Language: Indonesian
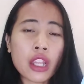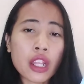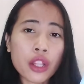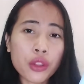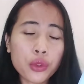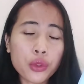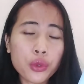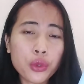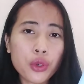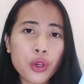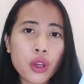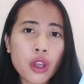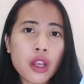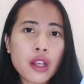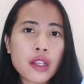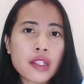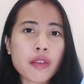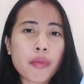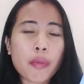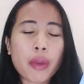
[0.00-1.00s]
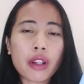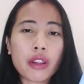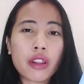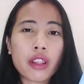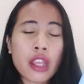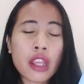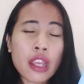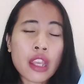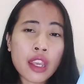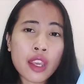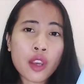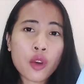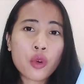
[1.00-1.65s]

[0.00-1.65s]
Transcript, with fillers: ini tuh seperti